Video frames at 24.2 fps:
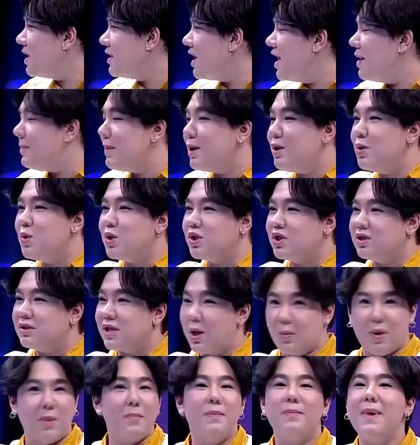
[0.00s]
สติมันรูชแต่
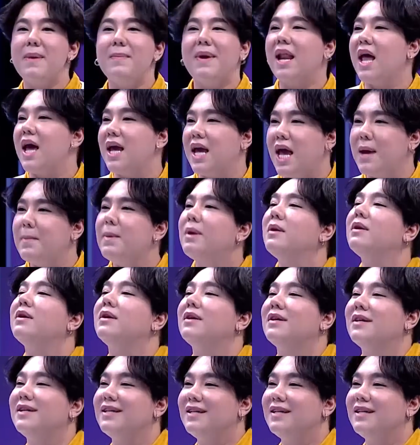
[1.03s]
ว่าไม่เป็นไรให้มันเถอะ